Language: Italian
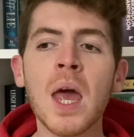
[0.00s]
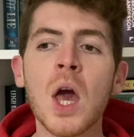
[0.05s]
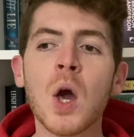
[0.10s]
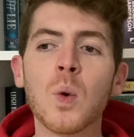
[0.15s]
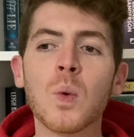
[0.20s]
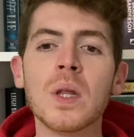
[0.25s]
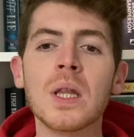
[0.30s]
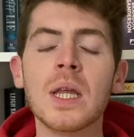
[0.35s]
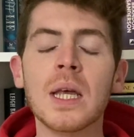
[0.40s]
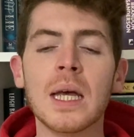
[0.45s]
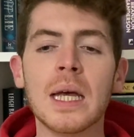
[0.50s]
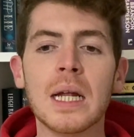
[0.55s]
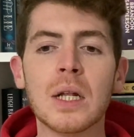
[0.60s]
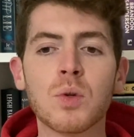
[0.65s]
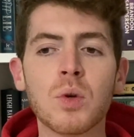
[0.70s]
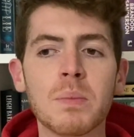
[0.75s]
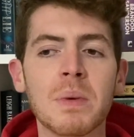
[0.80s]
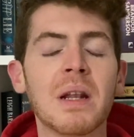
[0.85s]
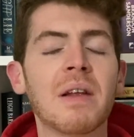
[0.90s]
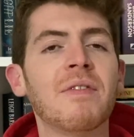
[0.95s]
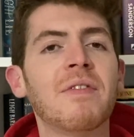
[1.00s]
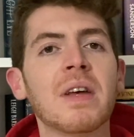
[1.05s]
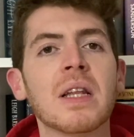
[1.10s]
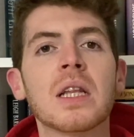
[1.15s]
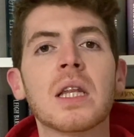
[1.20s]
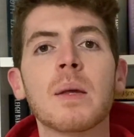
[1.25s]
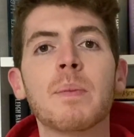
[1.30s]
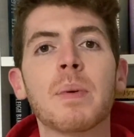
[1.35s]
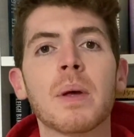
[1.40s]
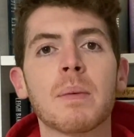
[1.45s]
Quindi il
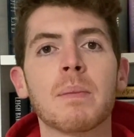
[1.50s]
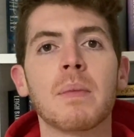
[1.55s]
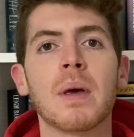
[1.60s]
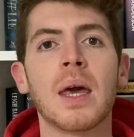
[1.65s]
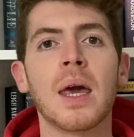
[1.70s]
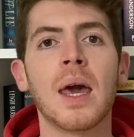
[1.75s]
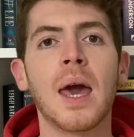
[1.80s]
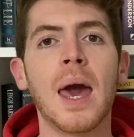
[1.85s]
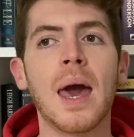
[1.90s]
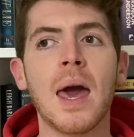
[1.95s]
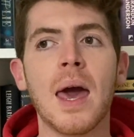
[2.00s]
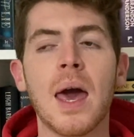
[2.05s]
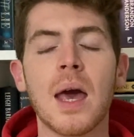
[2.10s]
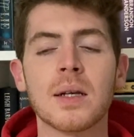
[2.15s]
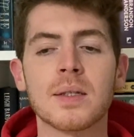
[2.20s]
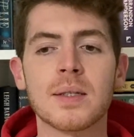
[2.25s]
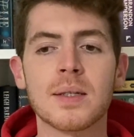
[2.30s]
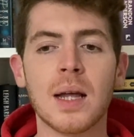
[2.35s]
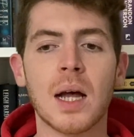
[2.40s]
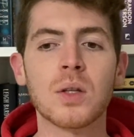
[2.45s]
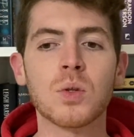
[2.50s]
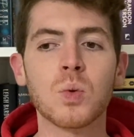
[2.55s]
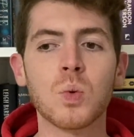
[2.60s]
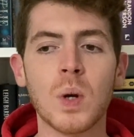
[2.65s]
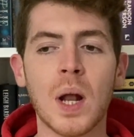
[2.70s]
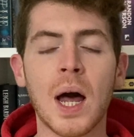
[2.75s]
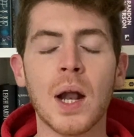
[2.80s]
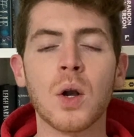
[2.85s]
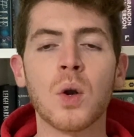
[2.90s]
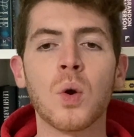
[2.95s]
2020 per me è stato un
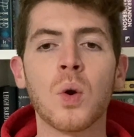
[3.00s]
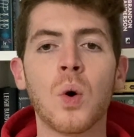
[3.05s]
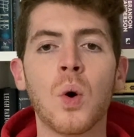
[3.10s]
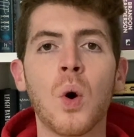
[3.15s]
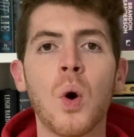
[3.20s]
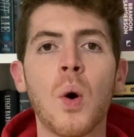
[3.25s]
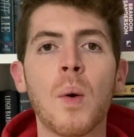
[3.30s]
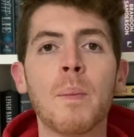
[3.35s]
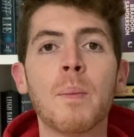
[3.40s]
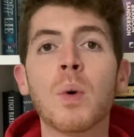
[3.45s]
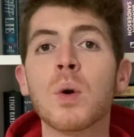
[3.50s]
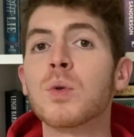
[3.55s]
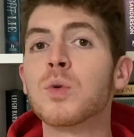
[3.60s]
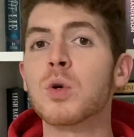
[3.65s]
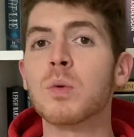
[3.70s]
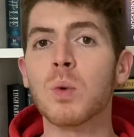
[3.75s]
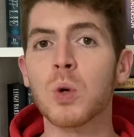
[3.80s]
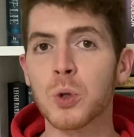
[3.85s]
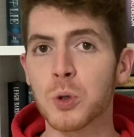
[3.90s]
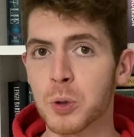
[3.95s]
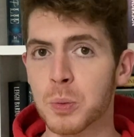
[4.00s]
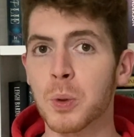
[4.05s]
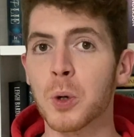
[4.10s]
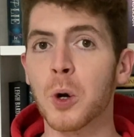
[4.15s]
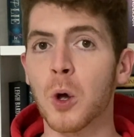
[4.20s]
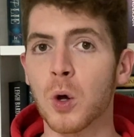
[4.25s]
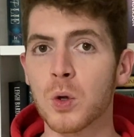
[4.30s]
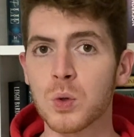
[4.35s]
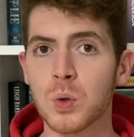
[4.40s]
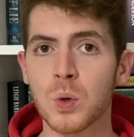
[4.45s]
anno molto molto
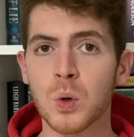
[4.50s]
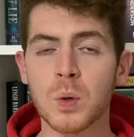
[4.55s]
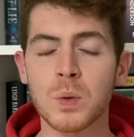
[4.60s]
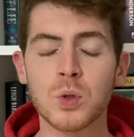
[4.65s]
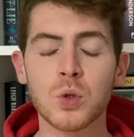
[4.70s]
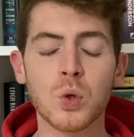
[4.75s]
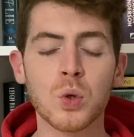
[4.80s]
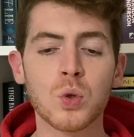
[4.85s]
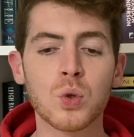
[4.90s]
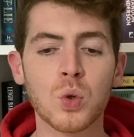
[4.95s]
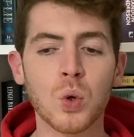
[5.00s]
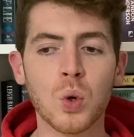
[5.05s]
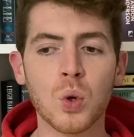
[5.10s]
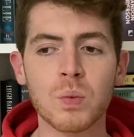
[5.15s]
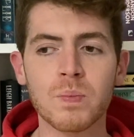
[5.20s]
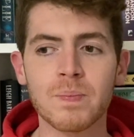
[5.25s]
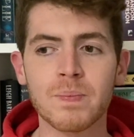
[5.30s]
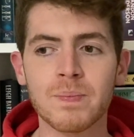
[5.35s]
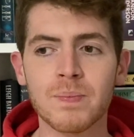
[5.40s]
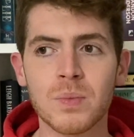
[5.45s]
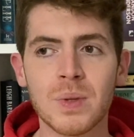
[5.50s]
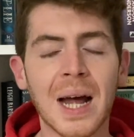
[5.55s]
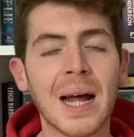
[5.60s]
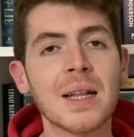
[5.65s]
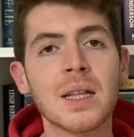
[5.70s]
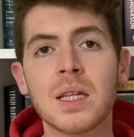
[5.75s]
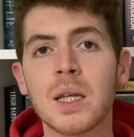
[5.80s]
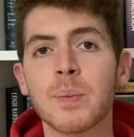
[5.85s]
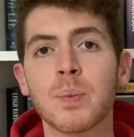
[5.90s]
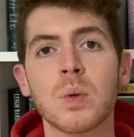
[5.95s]
monotono, sotto
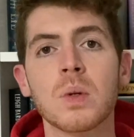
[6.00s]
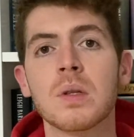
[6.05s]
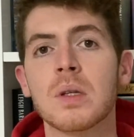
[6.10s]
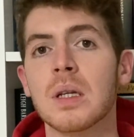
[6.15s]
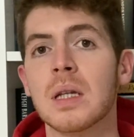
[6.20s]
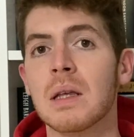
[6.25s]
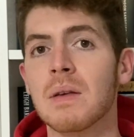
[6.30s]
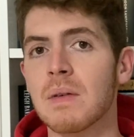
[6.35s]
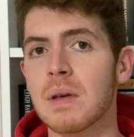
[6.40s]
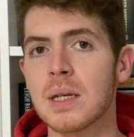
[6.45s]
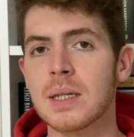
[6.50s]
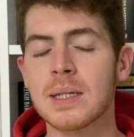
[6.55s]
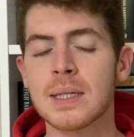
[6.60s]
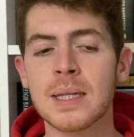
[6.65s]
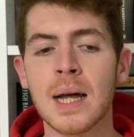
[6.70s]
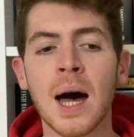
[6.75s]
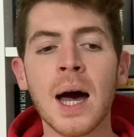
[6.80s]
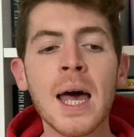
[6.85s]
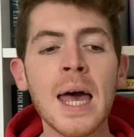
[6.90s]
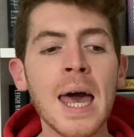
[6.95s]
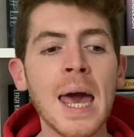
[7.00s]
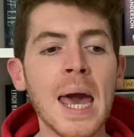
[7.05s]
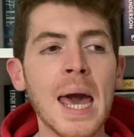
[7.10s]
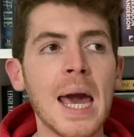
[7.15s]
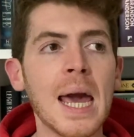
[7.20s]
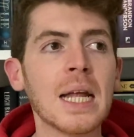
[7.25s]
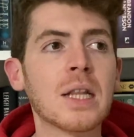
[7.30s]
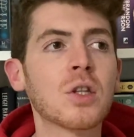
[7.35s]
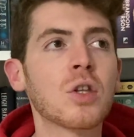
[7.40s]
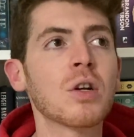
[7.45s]
tanti punti di vista,
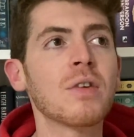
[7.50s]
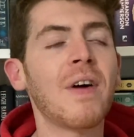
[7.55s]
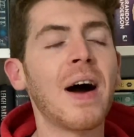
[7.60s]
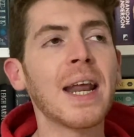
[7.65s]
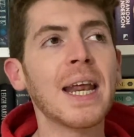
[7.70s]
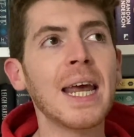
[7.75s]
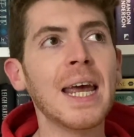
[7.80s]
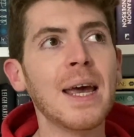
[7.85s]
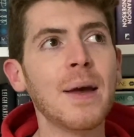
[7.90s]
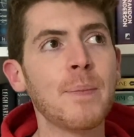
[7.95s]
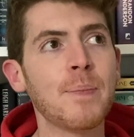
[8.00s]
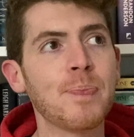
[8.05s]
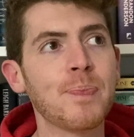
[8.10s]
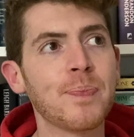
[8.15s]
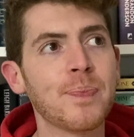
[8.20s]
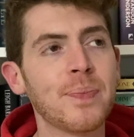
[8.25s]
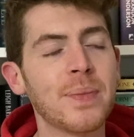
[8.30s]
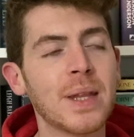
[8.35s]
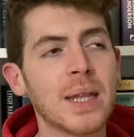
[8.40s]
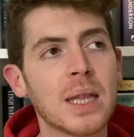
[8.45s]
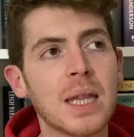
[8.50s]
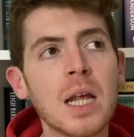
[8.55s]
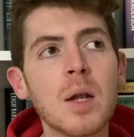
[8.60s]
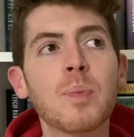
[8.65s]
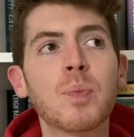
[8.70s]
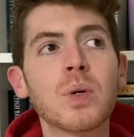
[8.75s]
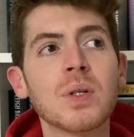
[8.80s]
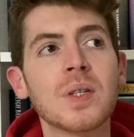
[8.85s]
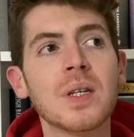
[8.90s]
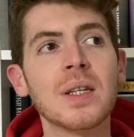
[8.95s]
e trovare del
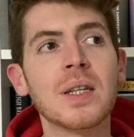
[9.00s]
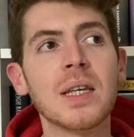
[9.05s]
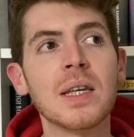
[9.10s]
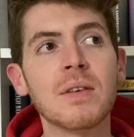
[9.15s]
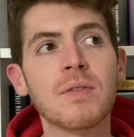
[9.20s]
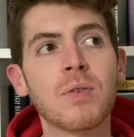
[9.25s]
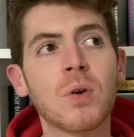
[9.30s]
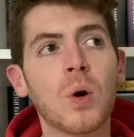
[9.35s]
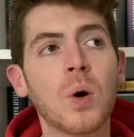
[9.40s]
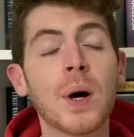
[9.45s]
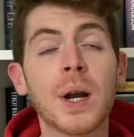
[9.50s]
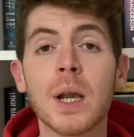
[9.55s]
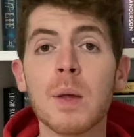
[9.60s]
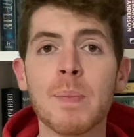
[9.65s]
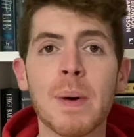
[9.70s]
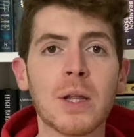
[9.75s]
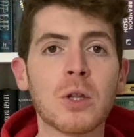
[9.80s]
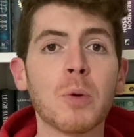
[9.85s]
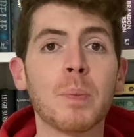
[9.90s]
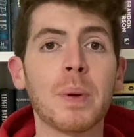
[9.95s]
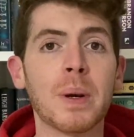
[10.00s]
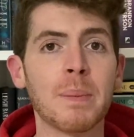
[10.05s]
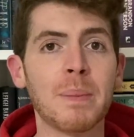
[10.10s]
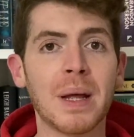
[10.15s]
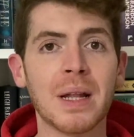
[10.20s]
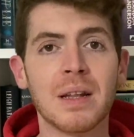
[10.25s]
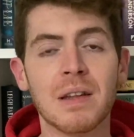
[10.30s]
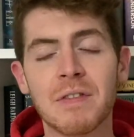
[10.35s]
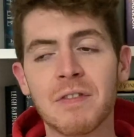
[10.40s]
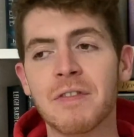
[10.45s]
positivo, ripeto, per me
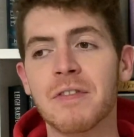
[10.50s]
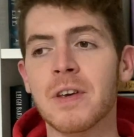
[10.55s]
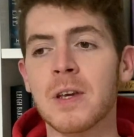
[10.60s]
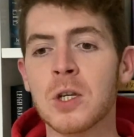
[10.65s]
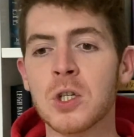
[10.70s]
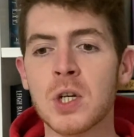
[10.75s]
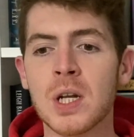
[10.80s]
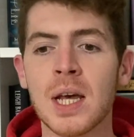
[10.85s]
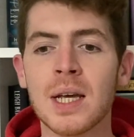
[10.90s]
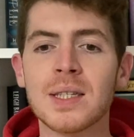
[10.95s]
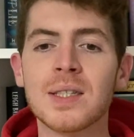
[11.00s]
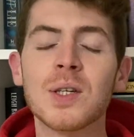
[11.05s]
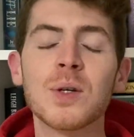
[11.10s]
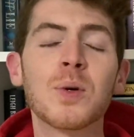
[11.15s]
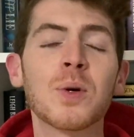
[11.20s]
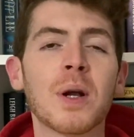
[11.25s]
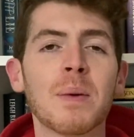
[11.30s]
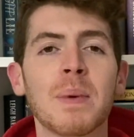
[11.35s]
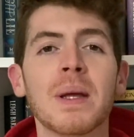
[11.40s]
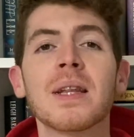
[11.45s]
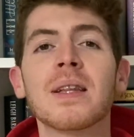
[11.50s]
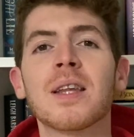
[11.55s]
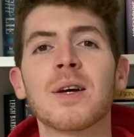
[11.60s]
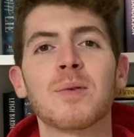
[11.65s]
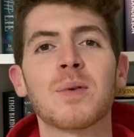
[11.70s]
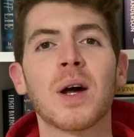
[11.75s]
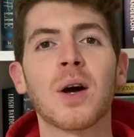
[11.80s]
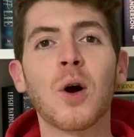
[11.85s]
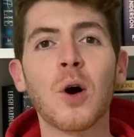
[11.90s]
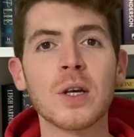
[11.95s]
è difficile. Sicuramente
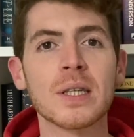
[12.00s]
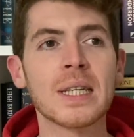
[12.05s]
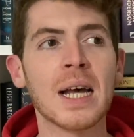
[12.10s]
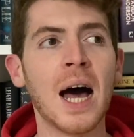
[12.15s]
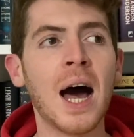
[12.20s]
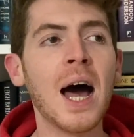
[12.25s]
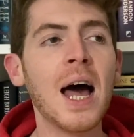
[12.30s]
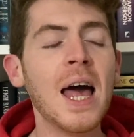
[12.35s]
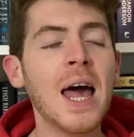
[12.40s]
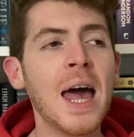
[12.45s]
una cosa...